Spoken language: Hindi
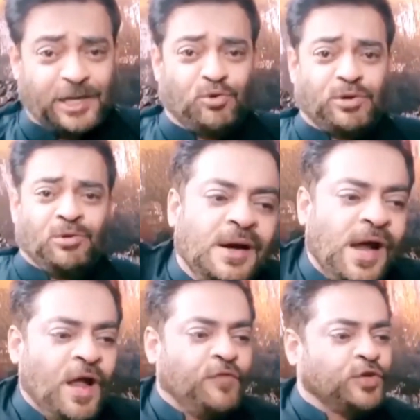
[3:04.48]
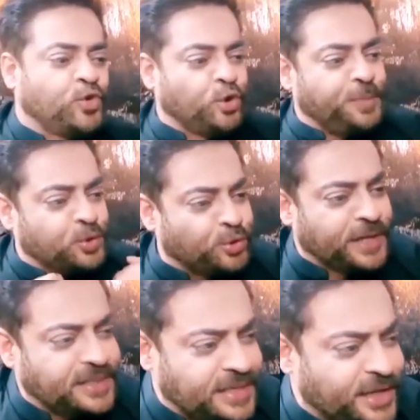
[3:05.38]
करके रो रहा हूं वो झूठ पे
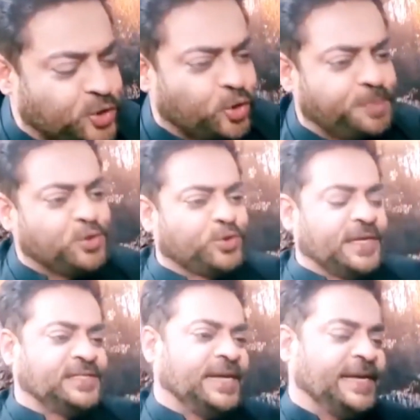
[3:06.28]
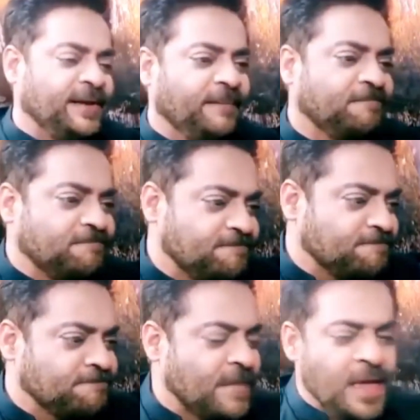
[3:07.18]
झूठ कहती रही झूठ पे झूठ कहती
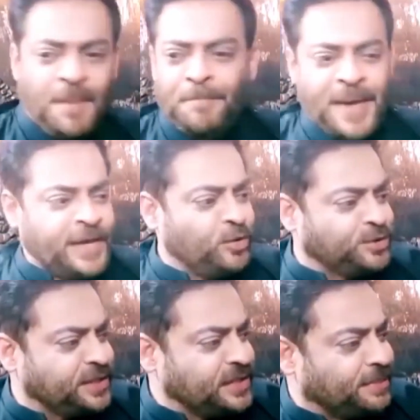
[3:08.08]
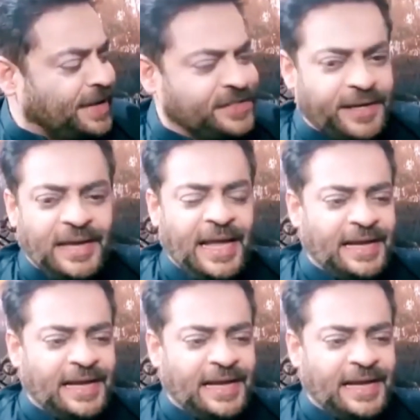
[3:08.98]
रही मैंने उस दिन के बाद से